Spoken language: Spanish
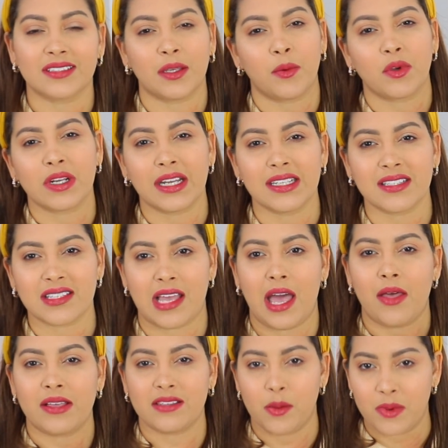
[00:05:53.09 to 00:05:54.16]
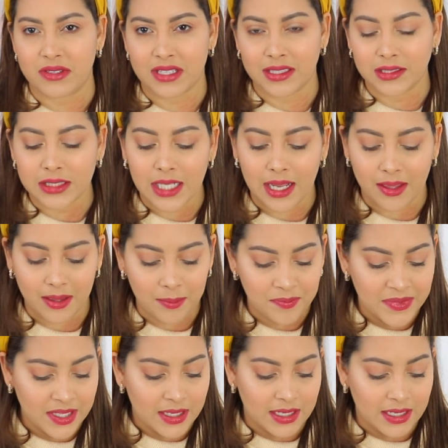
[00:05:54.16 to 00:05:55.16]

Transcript: se ve organizada, se ve centrada.